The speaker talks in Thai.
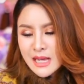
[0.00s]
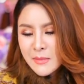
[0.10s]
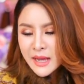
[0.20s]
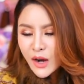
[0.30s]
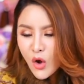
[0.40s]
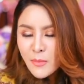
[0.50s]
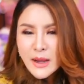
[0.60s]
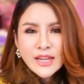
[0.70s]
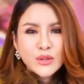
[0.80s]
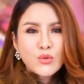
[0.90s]
ไม่งั้นโลก
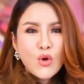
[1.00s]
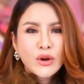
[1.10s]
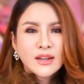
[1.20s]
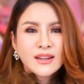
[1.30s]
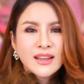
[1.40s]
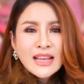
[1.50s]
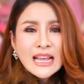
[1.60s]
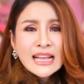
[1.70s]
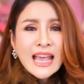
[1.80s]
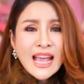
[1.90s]
ใบนี้ทุกคน
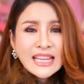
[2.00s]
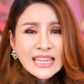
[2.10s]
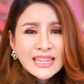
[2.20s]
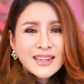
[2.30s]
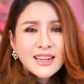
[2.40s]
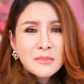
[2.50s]
แค่คิด